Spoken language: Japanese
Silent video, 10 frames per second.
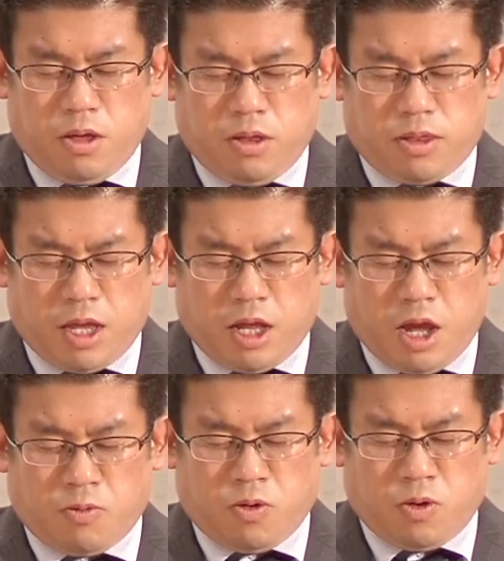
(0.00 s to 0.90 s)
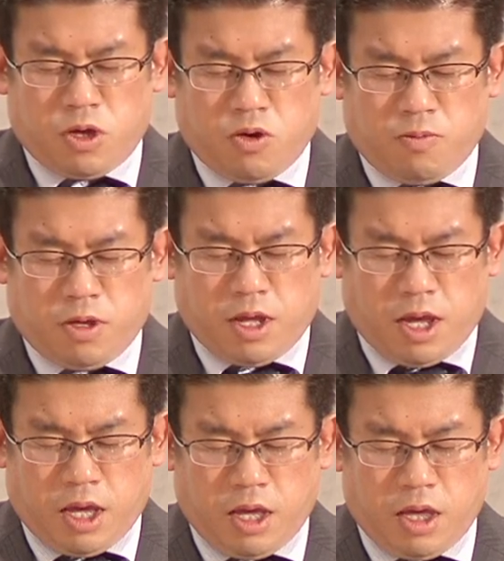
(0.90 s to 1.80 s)
拙いものを清め
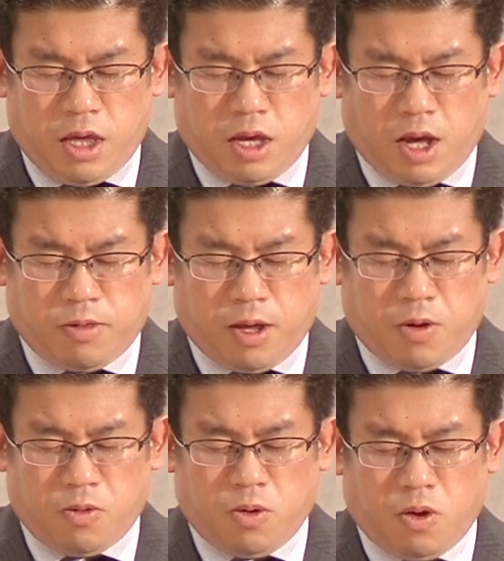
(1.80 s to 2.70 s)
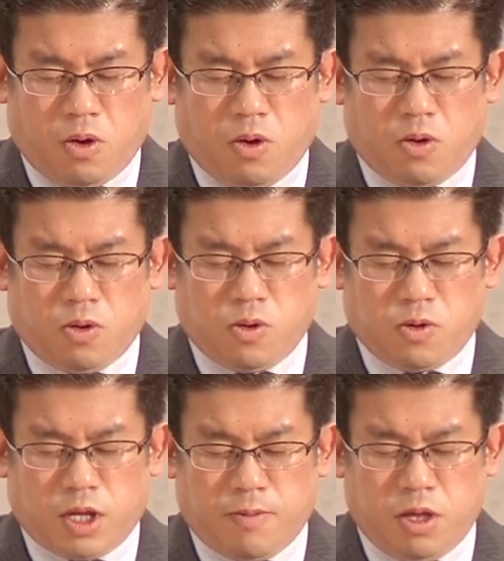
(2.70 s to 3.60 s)
て神様のこの世
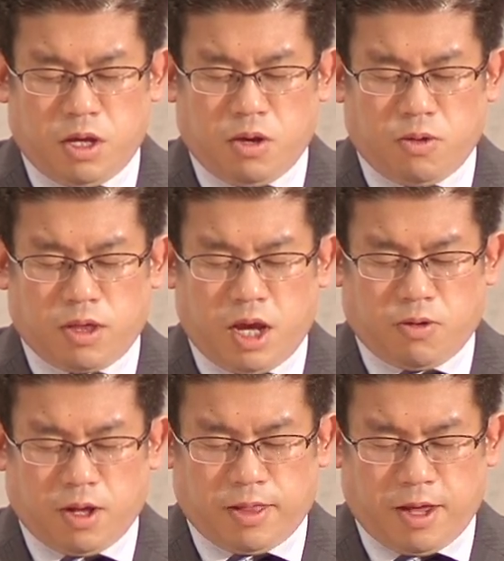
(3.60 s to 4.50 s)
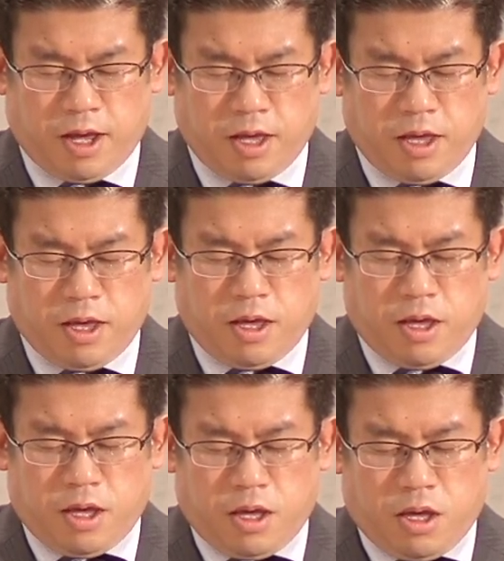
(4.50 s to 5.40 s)
のためにお使いください。
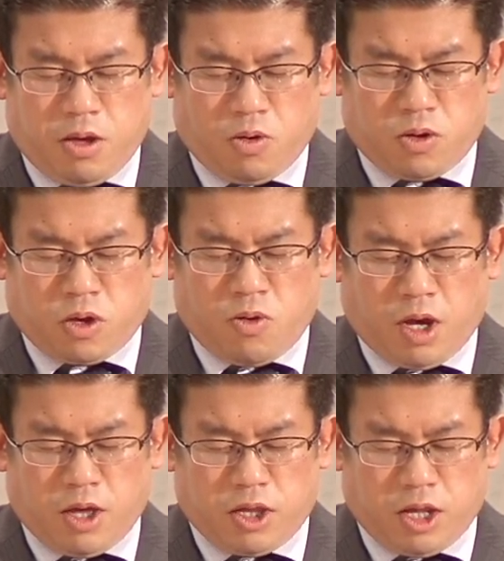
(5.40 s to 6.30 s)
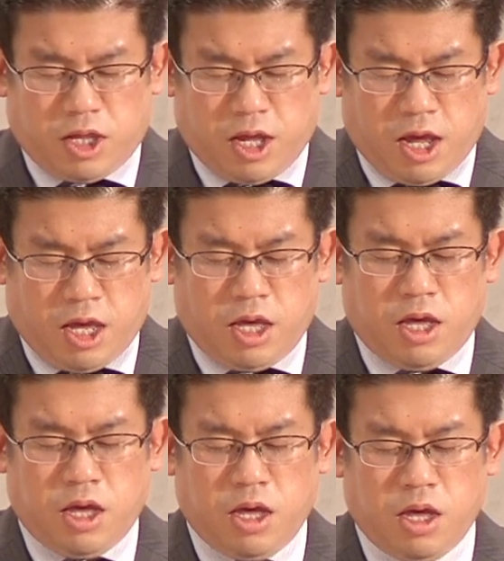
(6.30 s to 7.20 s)
この時を感謝して、
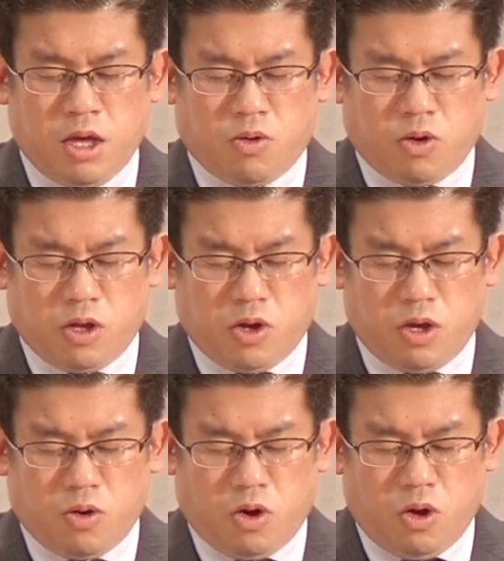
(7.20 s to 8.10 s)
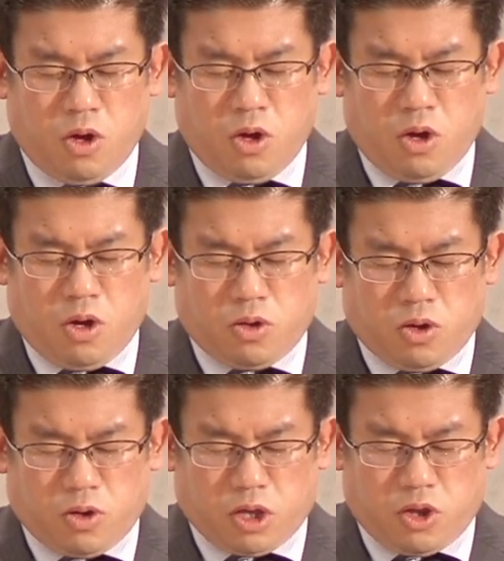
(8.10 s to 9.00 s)
この祈りを
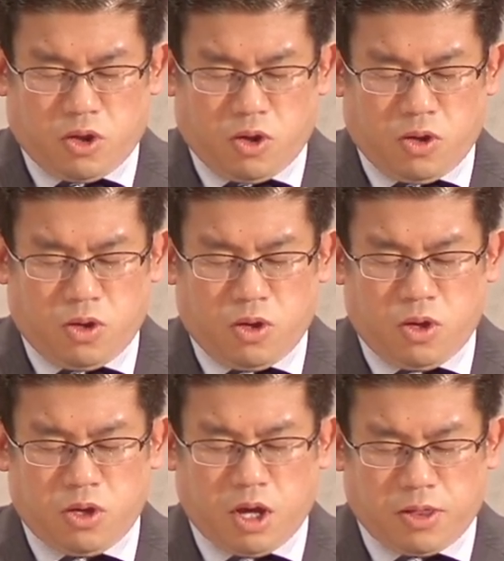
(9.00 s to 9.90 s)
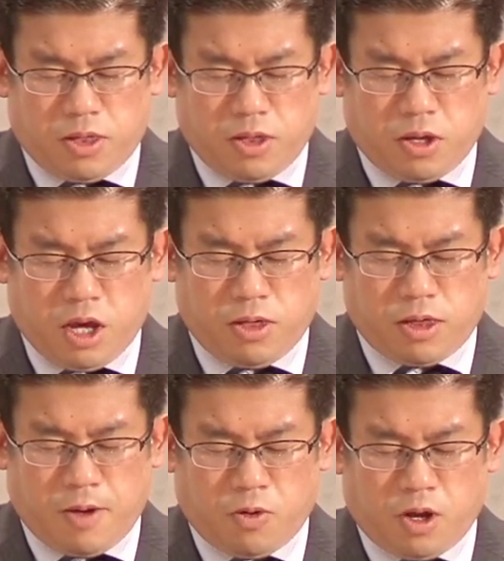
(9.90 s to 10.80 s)
尊き主、
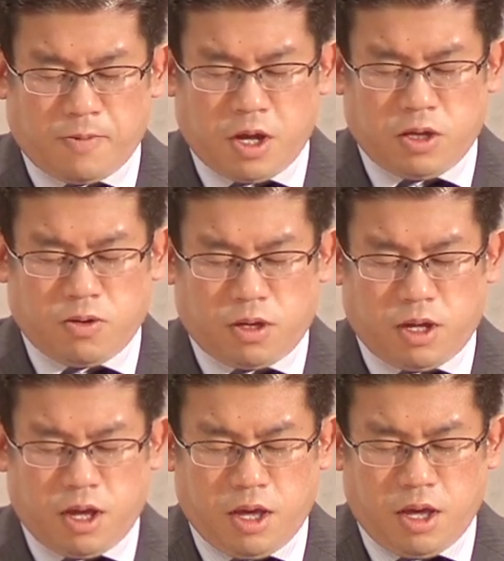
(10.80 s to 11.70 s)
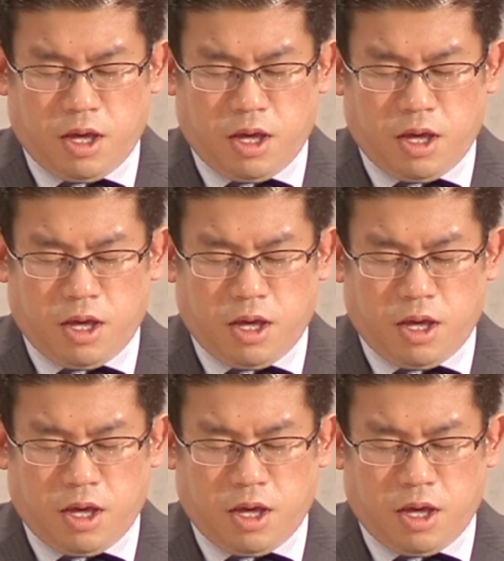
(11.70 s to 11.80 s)
イエス・キリスト様の名前によって